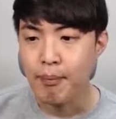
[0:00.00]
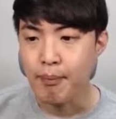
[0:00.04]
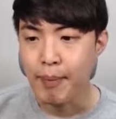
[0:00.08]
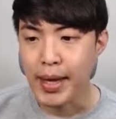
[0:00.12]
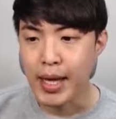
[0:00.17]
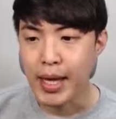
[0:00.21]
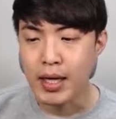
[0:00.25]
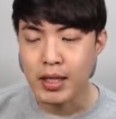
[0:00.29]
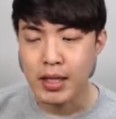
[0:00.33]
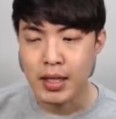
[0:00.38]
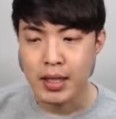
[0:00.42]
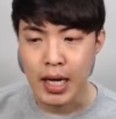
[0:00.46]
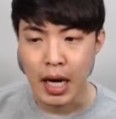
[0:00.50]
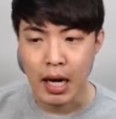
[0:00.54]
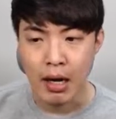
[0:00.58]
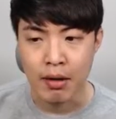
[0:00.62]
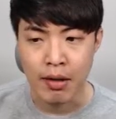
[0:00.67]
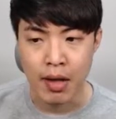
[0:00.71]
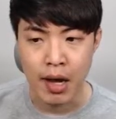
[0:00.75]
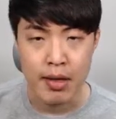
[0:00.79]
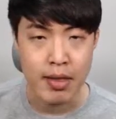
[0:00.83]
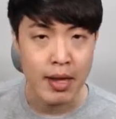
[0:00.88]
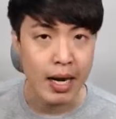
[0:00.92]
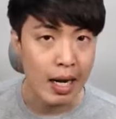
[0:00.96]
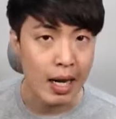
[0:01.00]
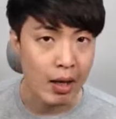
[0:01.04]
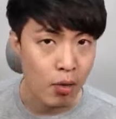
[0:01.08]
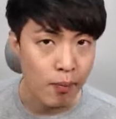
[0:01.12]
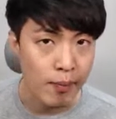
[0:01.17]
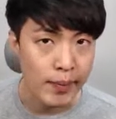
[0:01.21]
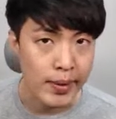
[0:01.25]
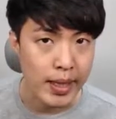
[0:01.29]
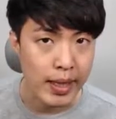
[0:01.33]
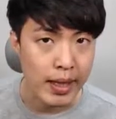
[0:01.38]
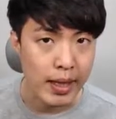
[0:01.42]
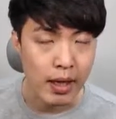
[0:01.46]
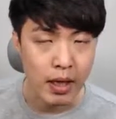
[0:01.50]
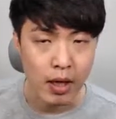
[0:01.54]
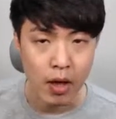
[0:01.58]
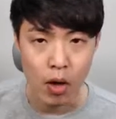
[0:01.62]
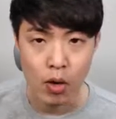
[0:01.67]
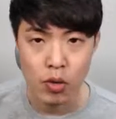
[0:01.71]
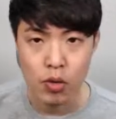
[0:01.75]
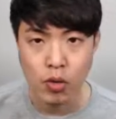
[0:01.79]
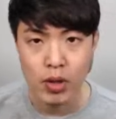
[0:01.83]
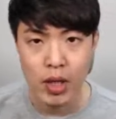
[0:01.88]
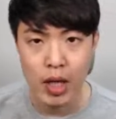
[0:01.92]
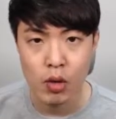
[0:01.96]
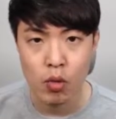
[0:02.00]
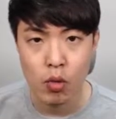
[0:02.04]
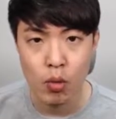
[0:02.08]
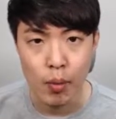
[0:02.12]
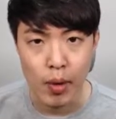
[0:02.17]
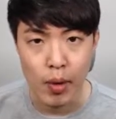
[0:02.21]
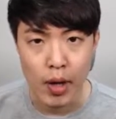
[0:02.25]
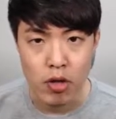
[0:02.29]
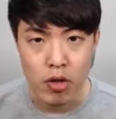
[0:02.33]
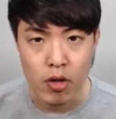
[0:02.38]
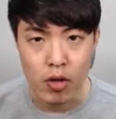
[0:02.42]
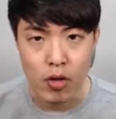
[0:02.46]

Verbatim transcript: make는 강세가 잘 안 옵니다. 어떤 게 또 뭐 있죠?